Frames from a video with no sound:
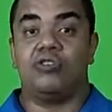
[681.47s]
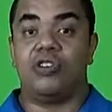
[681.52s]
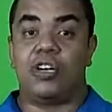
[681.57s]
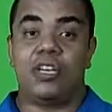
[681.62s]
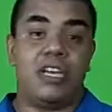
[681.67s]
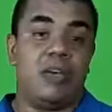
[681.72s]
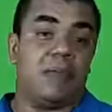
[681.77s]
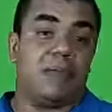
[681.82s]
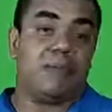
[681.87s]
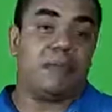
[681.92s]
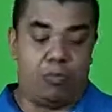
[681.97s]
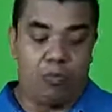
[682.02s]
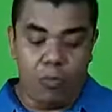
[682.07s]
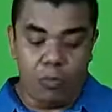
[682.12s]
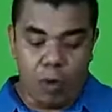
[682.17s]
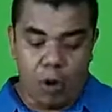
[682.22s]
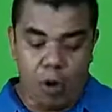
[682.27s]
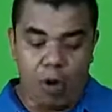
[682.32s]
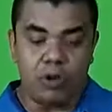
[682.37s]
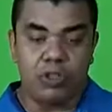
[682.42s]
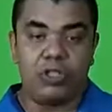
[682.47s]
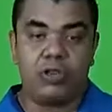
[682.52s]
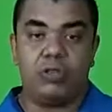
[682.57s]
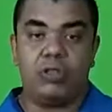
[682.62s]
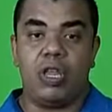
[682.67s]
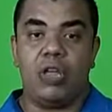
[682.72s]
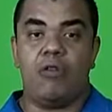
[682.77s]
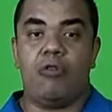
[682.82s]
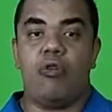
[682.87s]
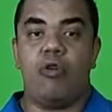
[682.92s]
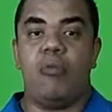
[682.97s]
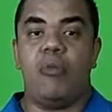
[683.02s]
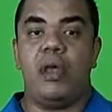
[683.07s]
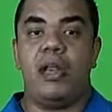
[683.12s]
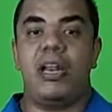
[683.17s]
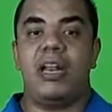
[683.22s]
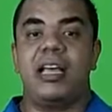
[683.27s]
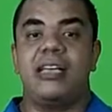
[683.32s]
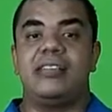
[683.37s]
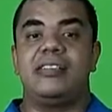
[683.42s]
Só que o molde não tem como
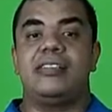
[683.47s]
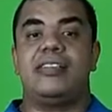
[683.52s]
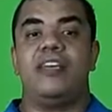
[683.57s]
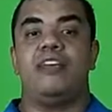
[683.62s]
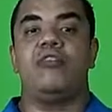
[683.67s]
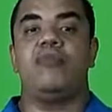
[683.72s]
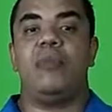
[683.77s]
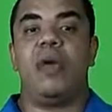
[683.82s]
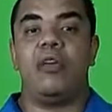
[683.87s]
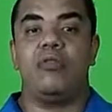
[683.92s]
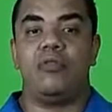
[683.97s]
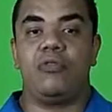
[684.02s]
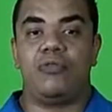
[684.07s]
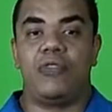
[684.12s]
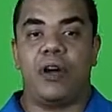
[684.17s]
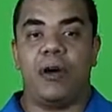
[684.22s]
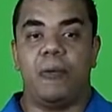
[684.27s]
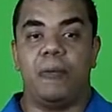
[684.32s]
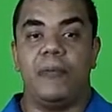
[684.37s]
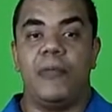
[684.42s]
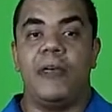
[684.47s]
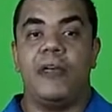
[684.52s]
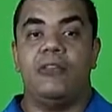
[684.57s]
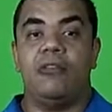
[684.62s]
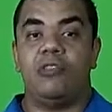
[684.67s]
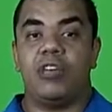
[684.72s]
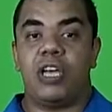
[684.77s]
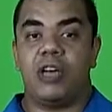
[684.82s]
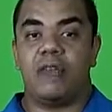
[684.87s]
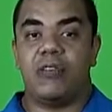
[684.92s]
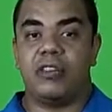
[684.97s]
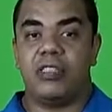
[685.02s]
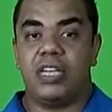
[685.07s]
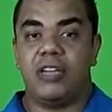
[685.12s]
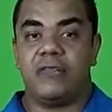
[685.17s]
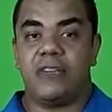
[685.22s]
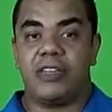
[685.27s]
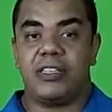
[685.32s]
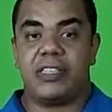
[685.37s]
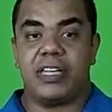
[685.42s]
ele nascer no meio do vão. Então, o que, que você
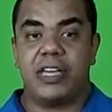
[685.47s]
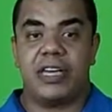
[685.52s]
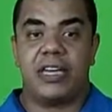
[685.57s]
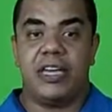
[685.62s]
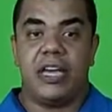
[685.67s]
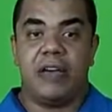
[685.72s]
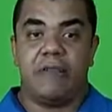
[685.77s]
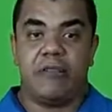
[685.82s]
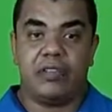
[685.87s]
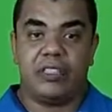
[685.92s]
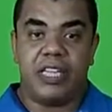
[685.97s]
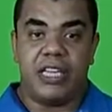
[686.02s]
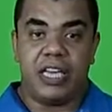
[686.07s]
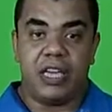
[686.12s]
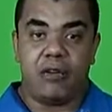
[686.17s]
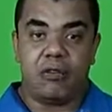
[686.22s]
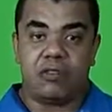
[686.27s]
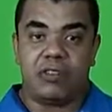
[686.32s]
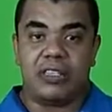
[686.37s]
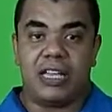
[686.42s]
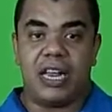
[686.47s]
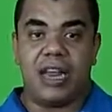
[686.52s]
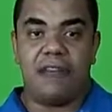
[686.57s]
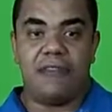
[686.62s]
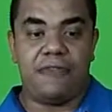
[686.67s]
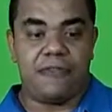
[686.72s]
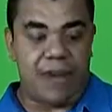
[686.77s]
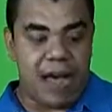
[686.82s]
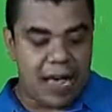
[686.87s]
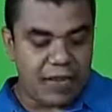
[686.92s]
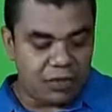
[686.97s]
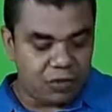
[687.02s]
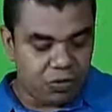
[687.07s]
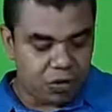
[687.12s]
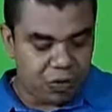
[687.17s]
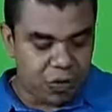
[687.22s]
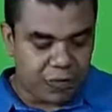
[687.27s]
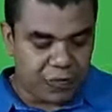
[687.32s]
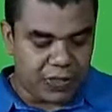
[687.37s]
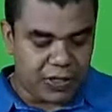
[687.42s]
tem que fazer? Você tem que encostar na face,
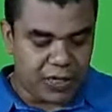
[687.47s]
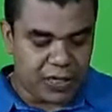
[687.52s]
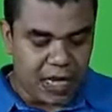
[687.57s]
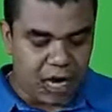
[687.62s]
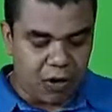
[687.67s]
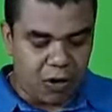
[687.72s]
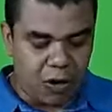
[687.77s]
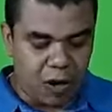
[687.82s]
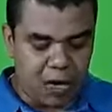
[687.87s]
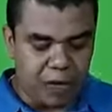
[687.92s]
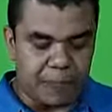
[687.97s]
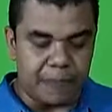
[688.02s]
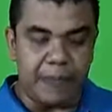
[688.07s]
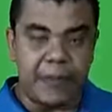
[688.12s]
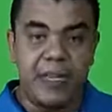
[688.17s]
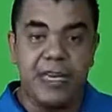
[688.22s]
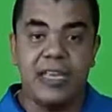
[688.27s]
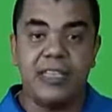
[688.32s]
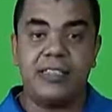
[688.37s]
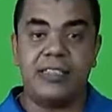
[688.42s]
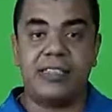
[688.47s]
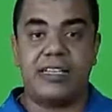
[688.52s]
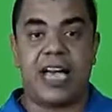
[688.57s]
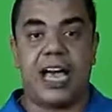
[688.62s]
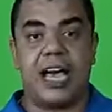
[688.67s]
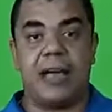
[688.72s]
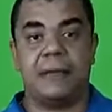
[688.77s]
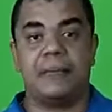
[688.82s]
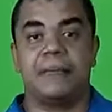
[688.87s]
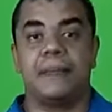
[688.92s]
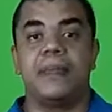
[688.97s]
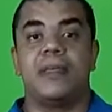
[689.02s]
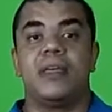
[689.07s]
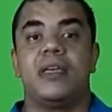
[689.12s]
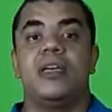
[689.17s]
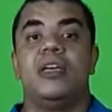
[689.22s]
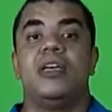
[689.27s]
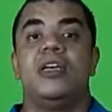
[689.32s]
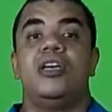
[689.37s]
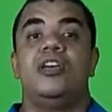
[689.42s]
como eu fiz aqui agora, e riscar.
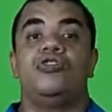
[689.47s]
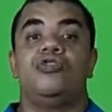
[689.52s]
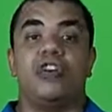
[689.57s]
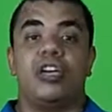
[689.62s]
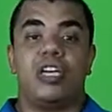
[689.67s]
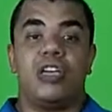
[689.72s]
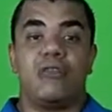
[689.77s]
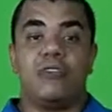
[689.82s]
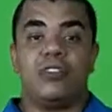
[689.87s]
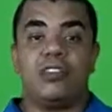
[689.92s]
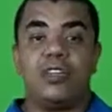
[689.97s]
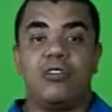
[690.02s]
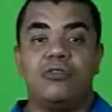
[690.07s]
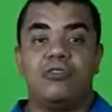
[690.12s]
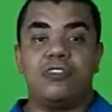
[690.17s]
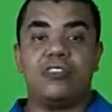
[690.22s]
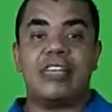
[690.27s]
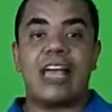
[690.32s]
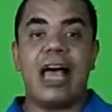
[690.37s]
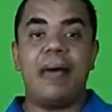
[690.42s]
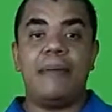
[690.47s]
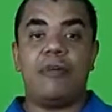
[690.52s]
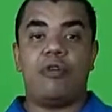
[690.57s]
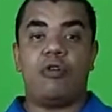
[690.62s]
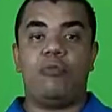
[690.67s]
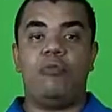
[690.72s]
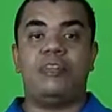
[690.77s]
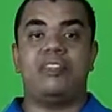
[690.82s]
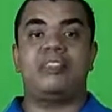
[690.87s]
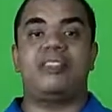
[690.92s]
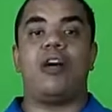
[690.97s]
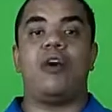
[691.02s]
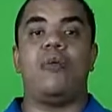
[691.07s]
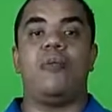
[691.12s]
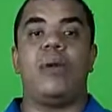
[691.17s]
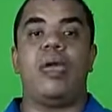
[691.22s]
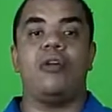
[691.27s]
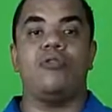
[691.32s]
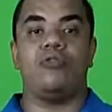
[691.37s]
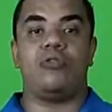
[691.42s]
Só que você não sabe como está o
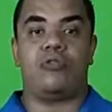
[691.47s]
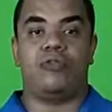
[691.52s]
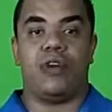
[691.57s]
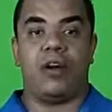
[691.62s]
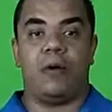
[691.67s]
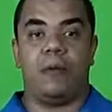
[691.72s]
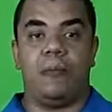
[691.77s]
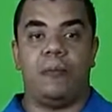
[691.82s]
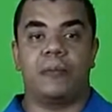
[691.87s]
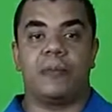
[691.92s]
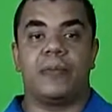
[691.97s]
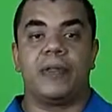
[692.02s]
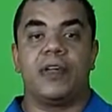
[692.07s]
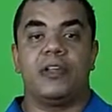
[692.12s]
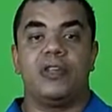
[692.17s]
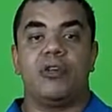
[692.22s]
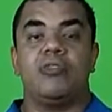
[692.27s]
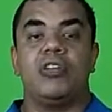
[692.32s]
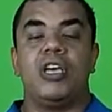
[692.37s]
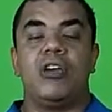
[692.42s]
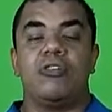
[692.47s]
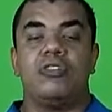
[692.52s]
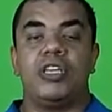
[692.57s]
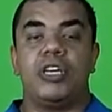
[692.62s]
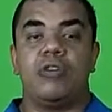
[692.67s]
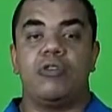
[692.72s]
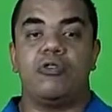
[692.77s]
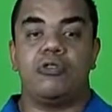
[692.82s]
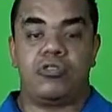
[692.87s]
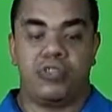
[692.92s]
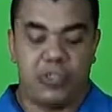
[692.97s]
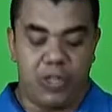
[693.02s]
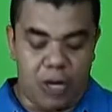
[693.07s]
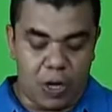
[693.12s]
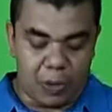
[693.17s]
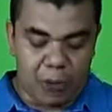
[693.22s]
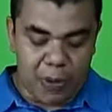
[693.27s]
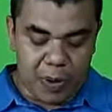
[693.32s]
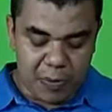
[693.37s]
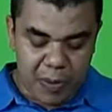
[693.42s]
meio do vão. Então, o que, que eu te
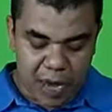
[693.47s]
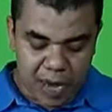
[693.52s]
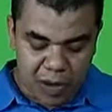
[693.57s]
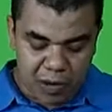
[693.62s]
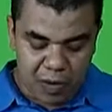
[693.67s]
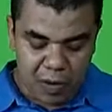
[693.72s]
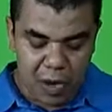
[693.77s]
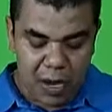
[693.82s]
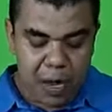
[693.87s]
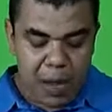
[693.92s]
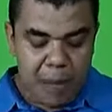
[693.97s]
aconselho? Primeiro,